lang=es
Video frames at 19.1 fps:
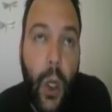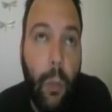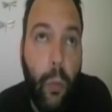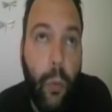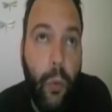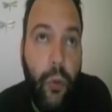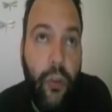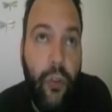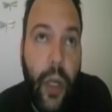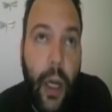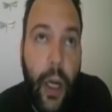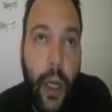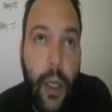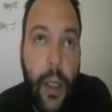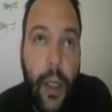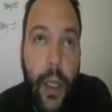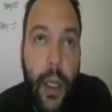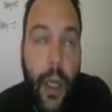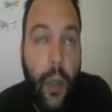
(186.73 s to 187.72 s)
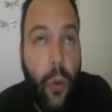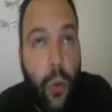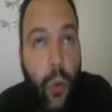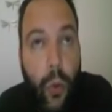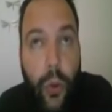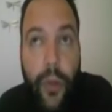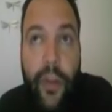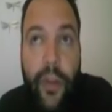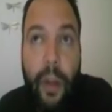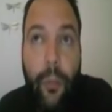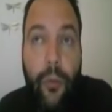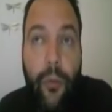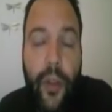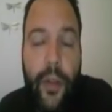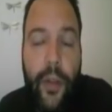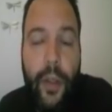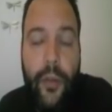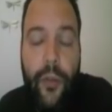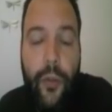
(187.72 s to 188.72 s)
con mucha angustia,
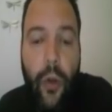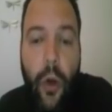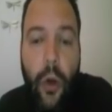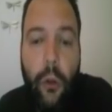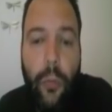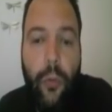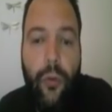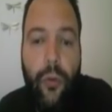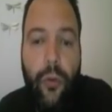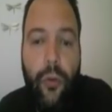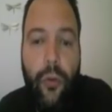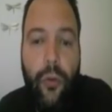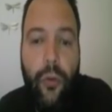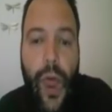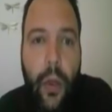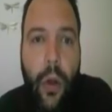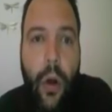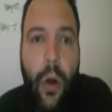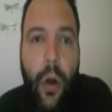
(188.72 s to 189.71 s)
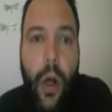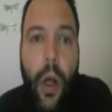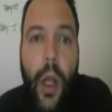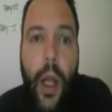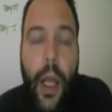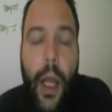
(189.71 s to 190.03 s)
mucha tensión, mucho miedo.